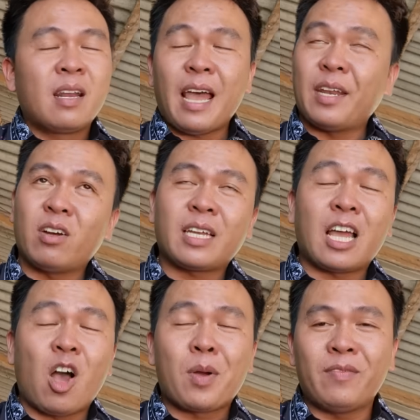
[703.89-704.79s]
lại nói rằng
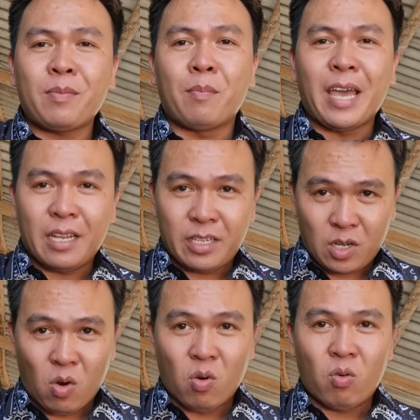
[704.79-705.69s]
là có cái vết bầm đen ở
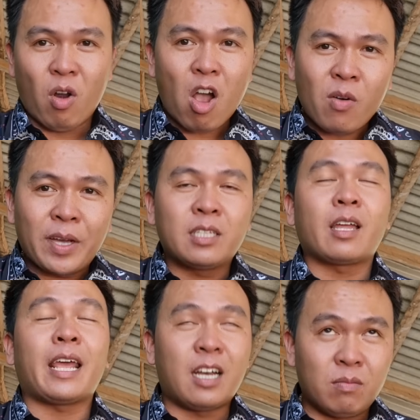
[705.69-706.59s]
trên cổ đó có phải sự
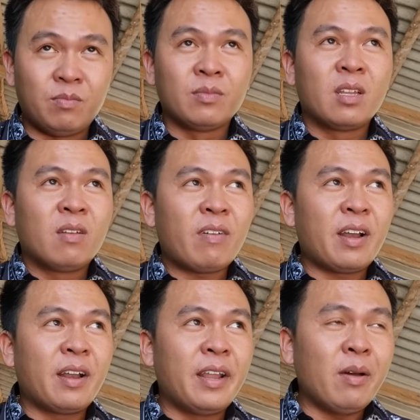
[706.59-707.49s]
thật hay không và
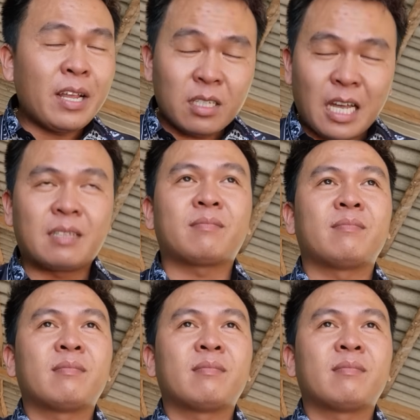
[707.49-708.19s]
nếu là sự thật